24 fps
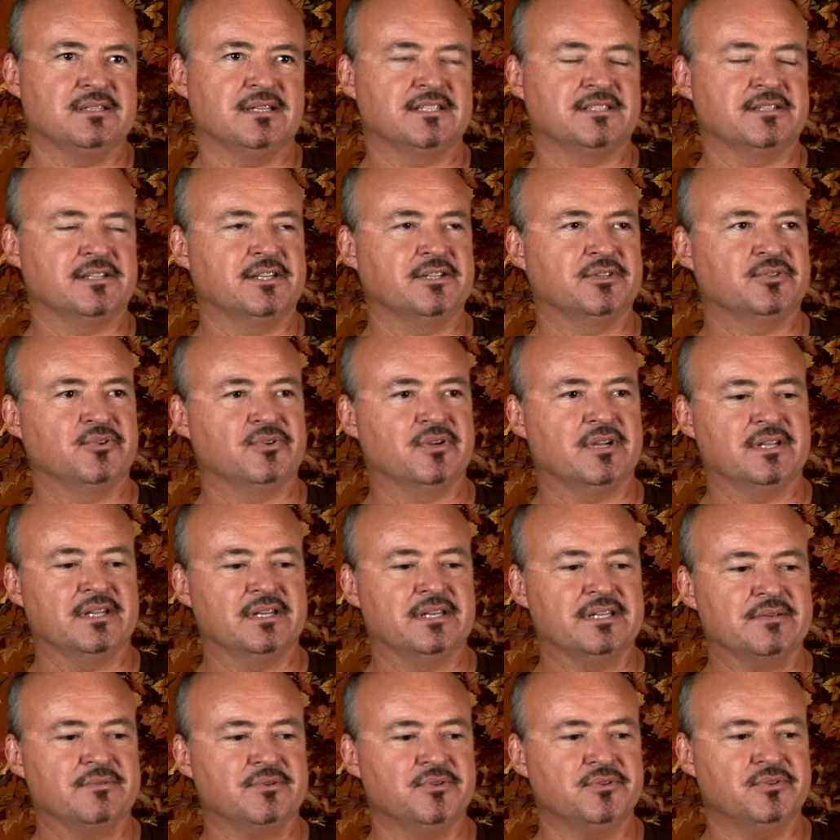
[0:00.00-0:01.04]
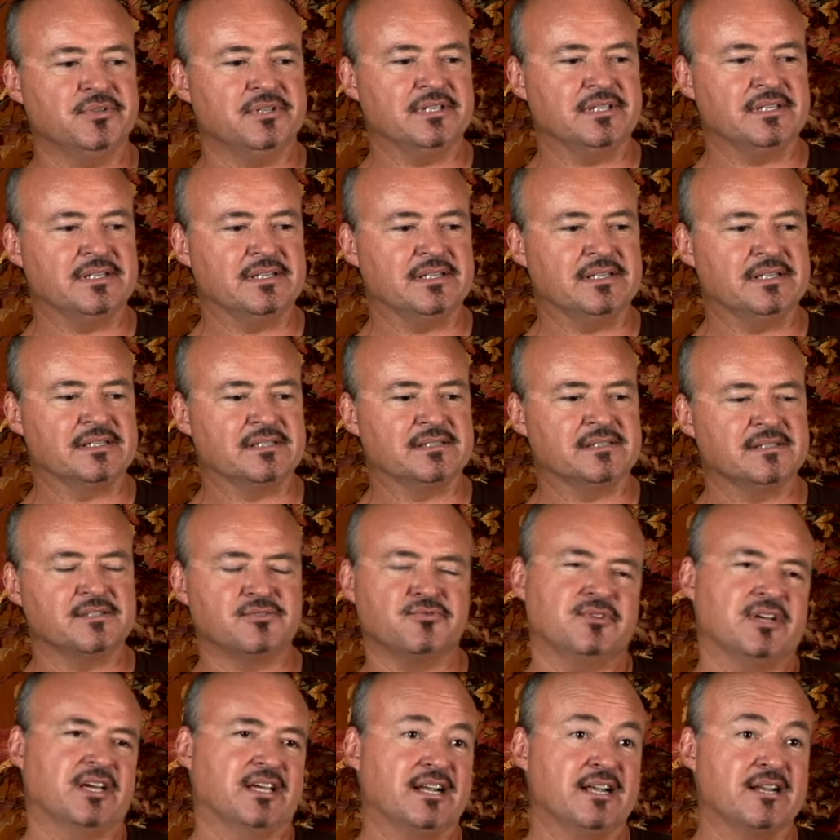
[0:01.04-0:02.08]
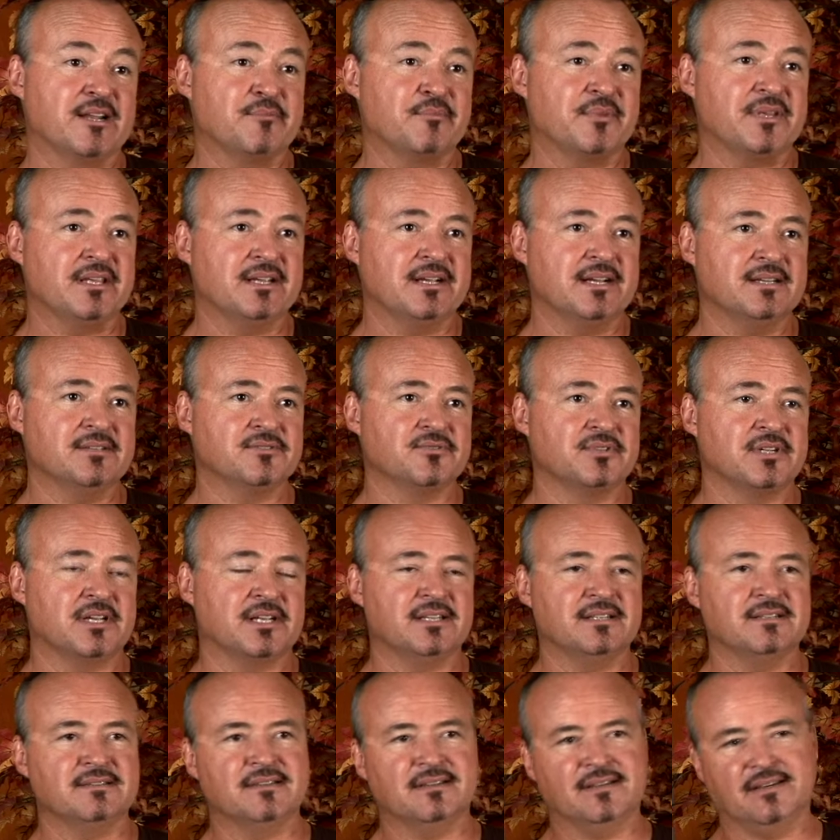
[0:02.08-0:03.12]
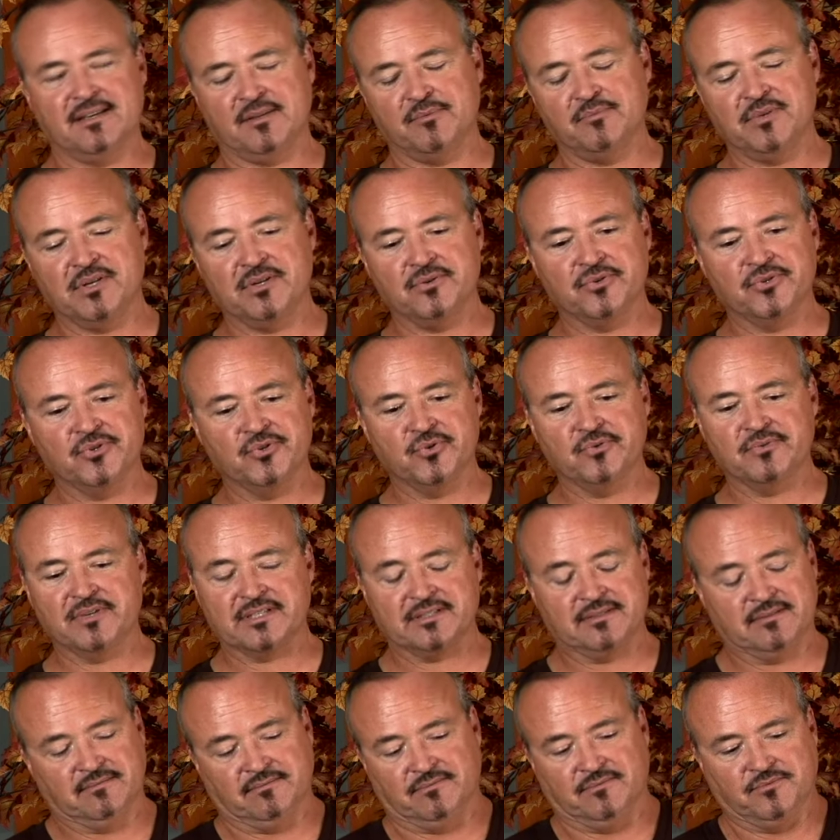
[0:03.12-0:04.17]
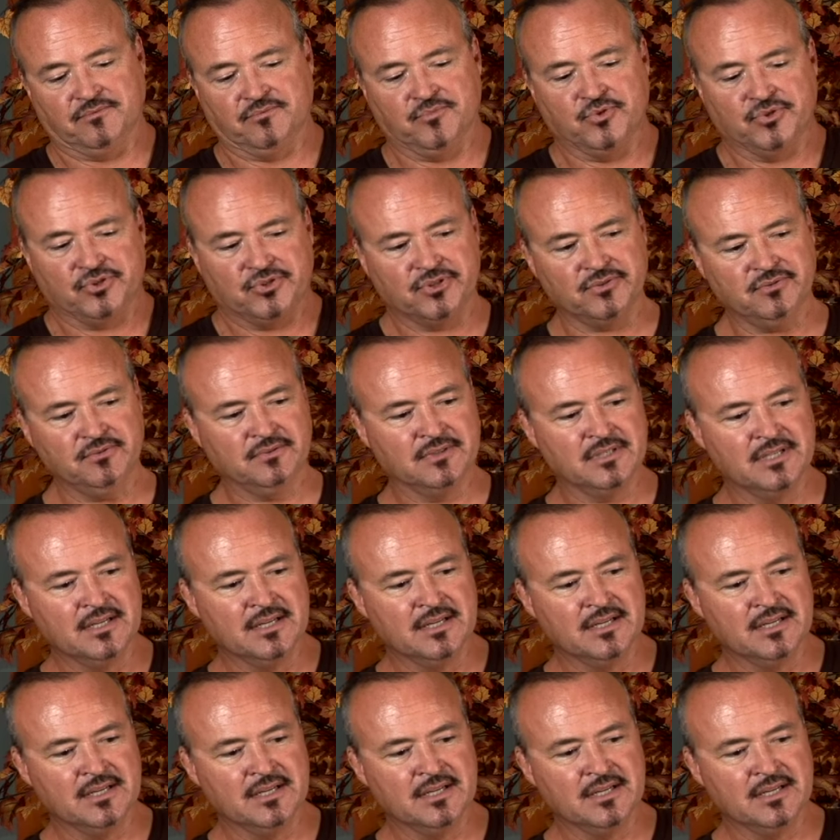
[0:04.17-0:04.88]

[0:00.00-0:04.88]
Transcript: la escritora del libro, y este es una gran amiga, es una gente que admiro yo mucho